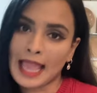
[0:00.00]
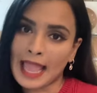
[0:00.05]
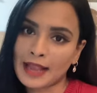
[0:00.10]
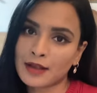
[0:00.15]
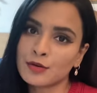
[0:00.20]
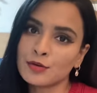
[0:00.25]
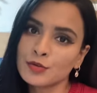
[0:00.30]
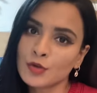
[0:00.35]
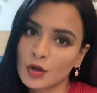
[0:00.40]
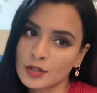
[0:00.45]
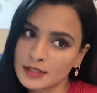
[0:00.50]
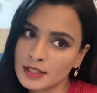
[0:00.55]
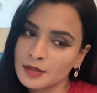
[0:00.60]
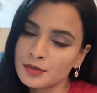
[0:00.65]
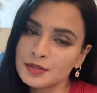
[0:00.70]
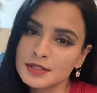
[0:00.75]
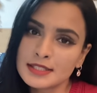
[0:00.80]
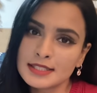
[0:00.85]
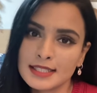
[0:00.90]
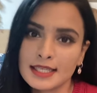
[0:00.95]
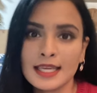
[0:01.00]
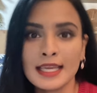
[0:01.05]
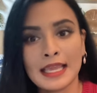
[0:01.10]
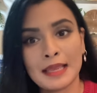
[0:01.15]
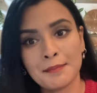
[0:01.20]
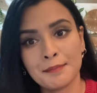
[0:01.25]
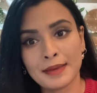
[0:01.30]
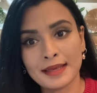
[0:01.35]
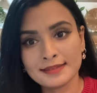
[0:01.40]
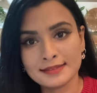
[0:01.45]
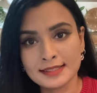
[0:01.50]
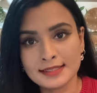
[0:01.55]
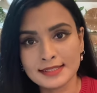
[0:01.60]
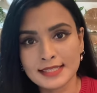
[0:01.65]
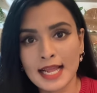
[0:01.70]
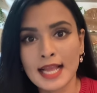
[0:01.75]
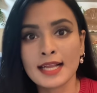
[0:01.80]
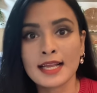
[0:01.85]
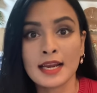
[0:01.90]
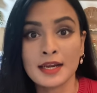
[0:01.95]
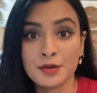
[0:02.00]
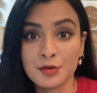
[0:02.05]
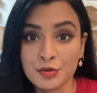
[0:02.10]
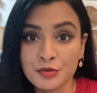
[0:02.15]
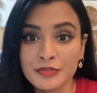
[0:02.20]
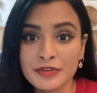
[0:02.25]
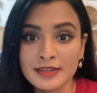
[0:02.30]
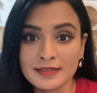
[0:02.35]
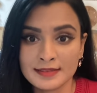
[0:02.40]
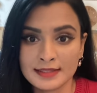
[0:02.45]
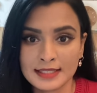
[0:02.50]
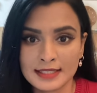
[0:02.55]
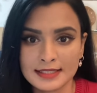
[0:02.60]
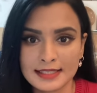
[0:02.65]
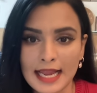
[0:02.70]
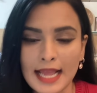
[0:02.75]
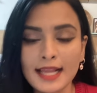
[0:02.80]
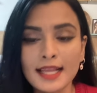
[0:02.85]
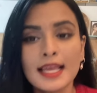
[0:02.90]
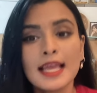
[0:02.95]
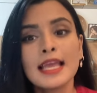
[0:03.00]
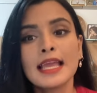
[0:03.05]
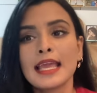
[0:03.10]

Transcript: এখন কথা হচ্ছে এম্বাসি ট্র্যাক আর ইউনিভার্সিটি ট্র্যাক